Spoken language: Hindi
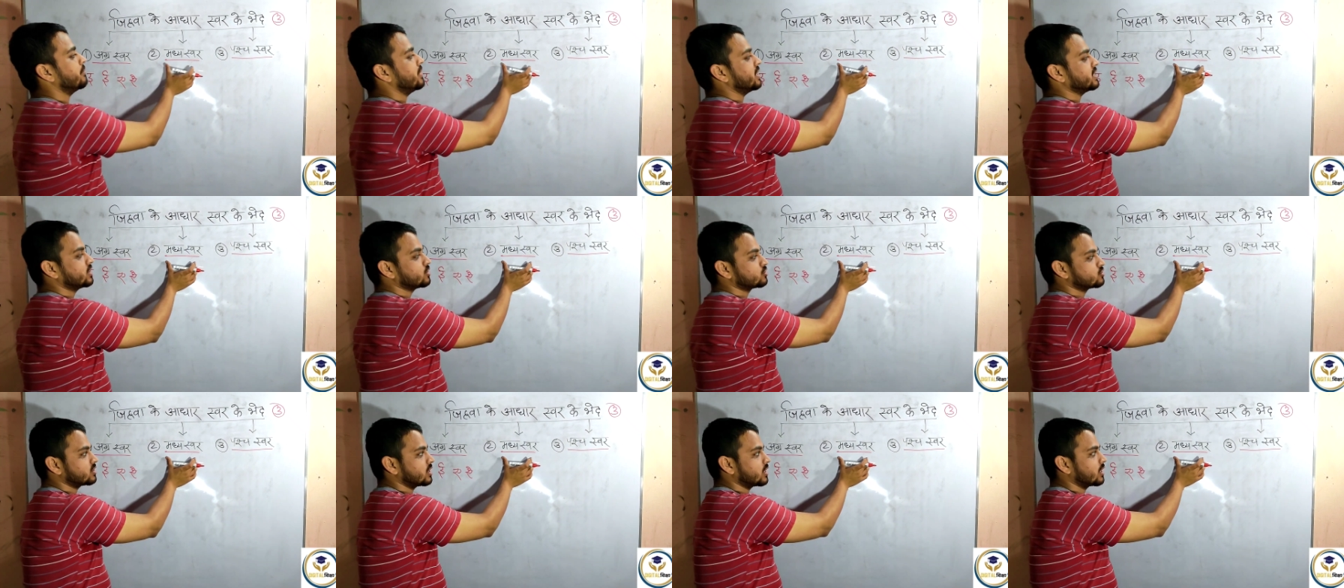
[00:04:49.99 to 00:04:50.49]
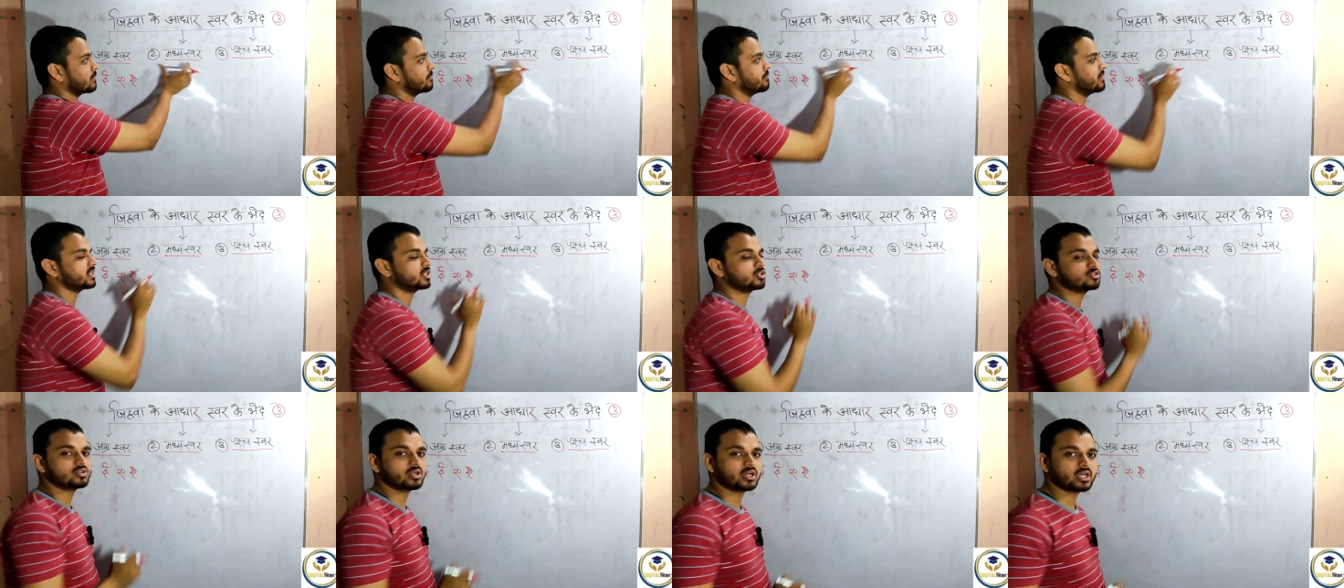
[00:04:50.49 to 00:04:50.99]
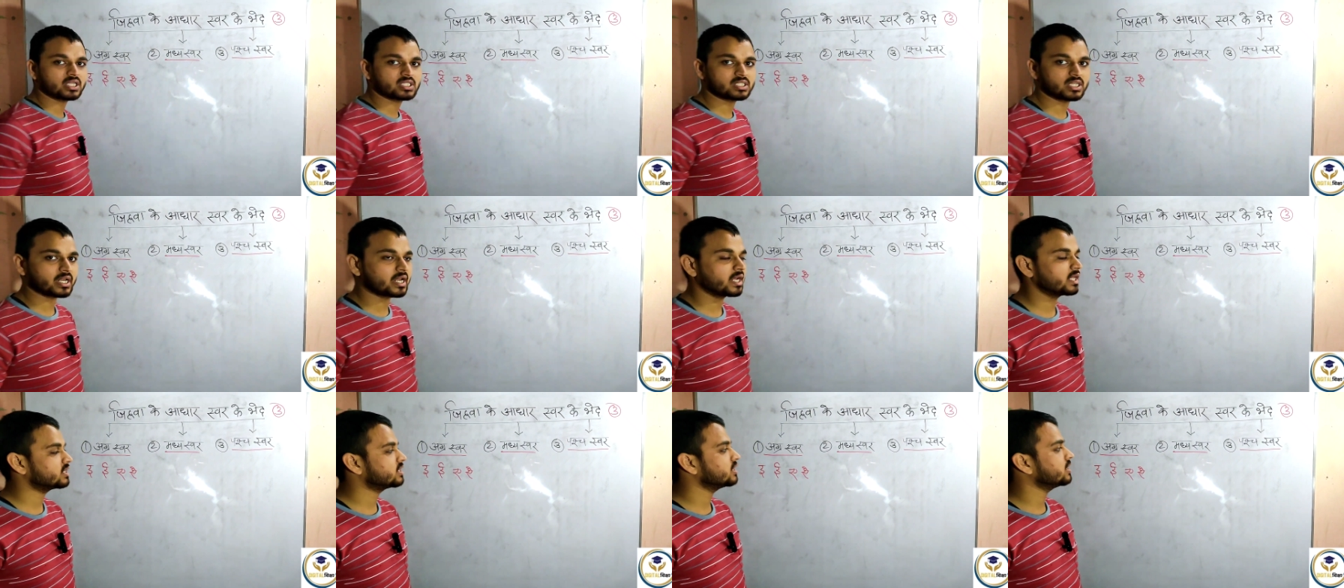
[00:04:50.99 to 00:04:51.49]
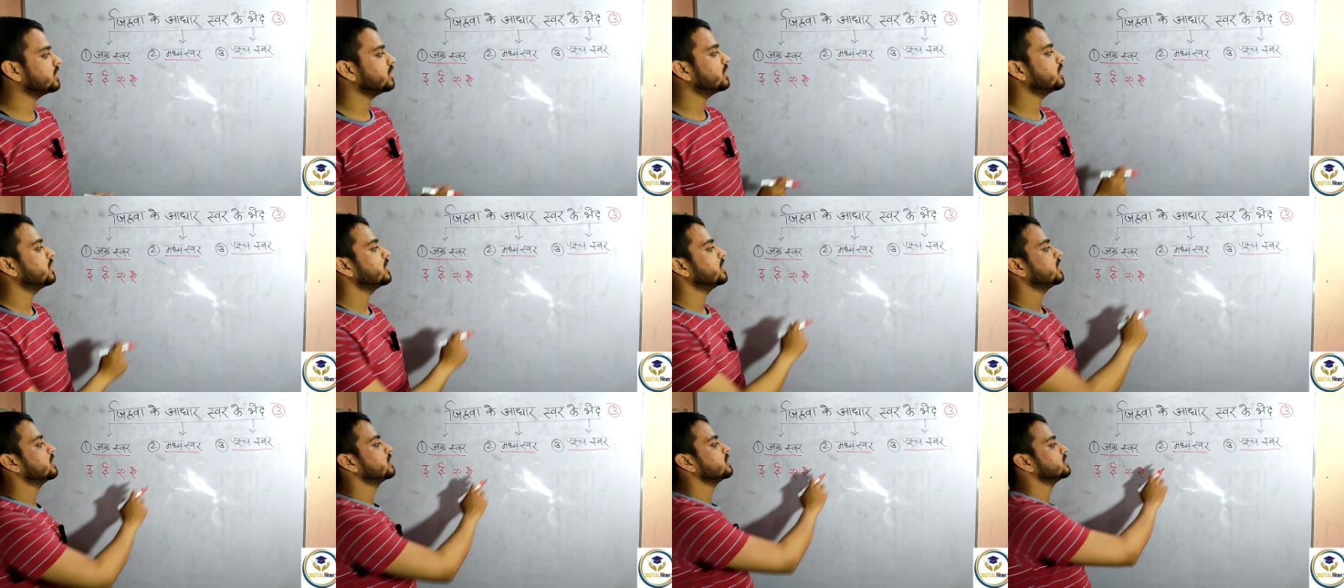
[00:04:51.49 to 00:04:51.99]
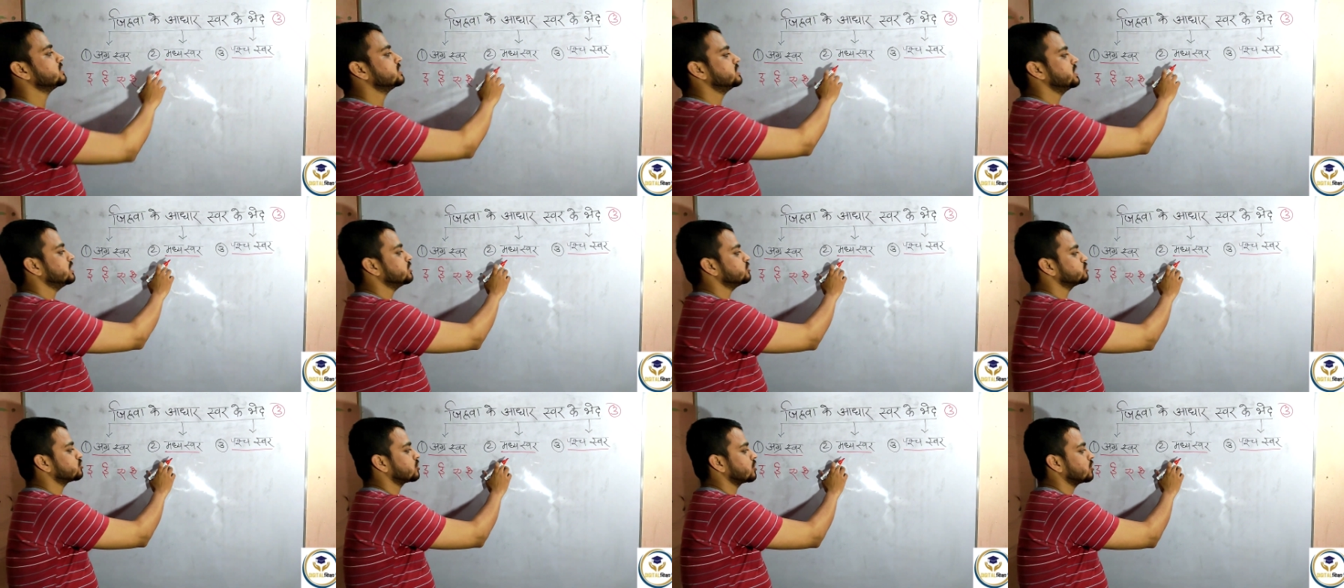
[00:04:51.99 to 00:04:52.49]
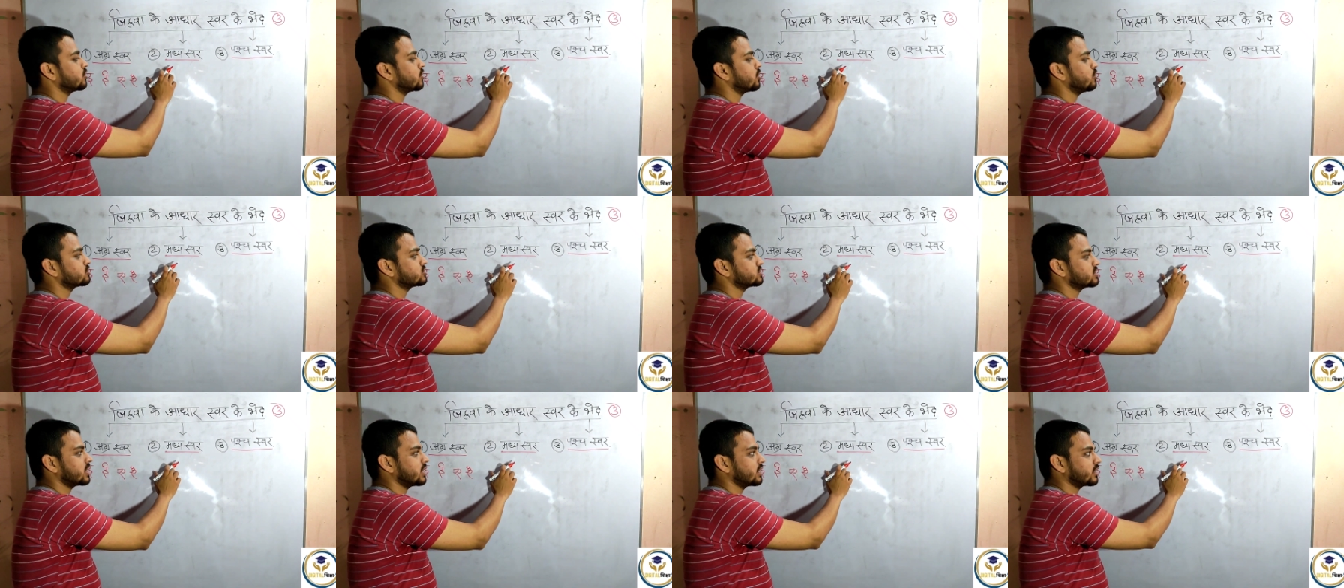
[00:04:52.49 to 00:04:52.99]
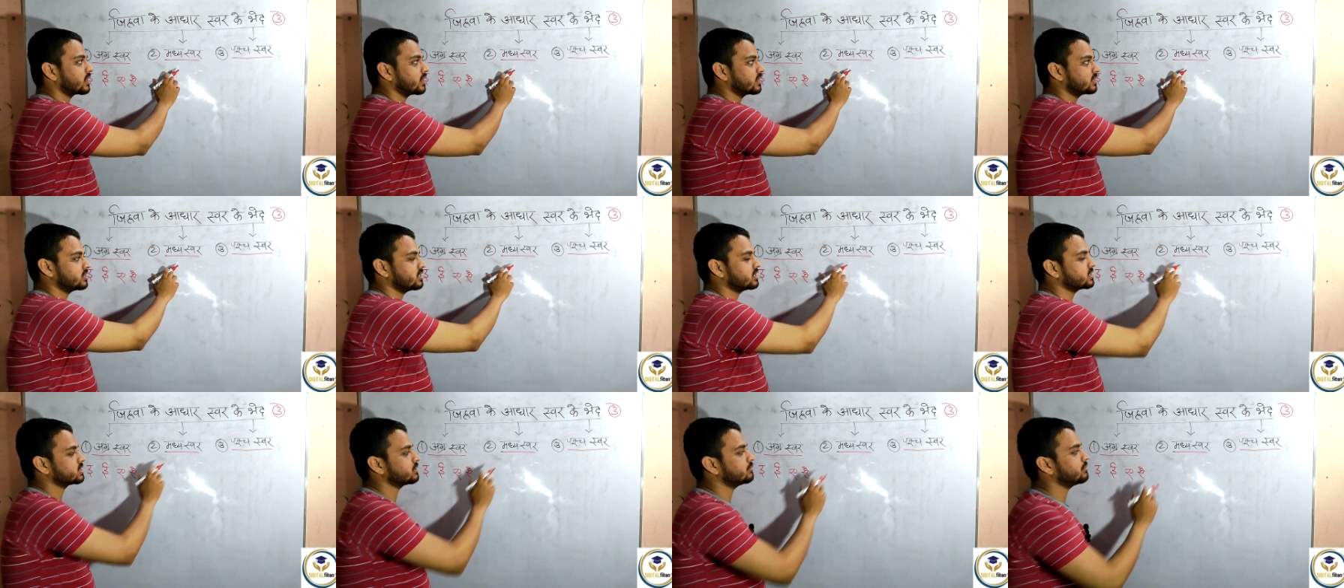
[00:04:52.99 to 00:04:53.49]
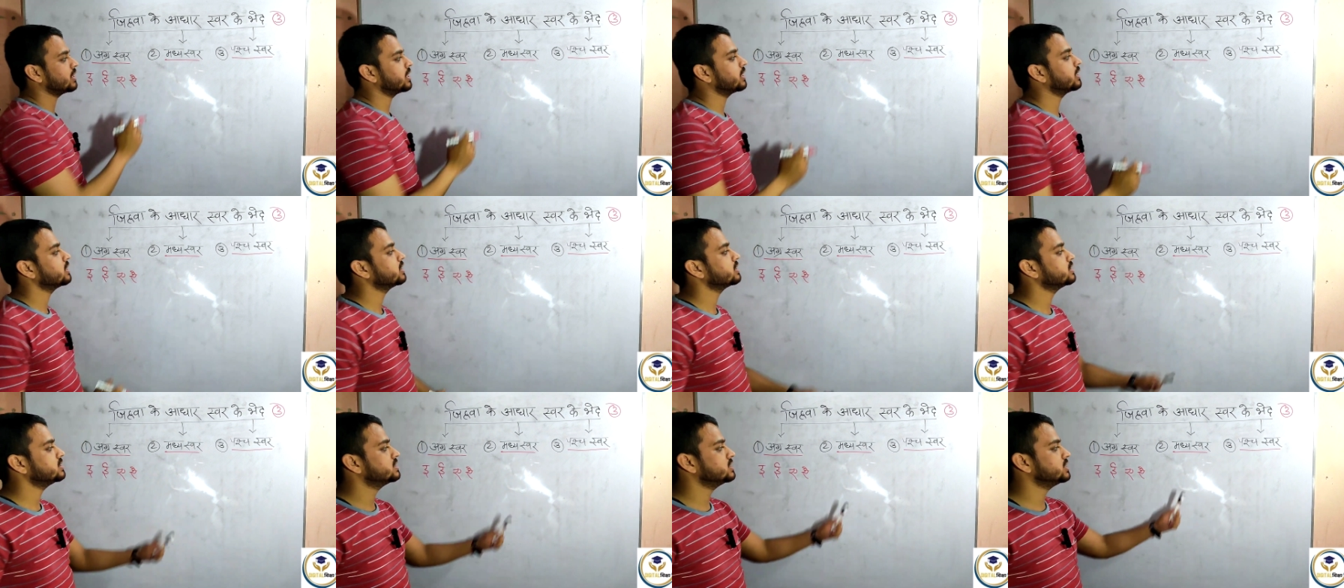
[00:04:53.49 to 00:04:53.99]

मध्य स्वर मध्य स्वर किसे कहते हैं जिन स्वरों का उच्चारण करते समय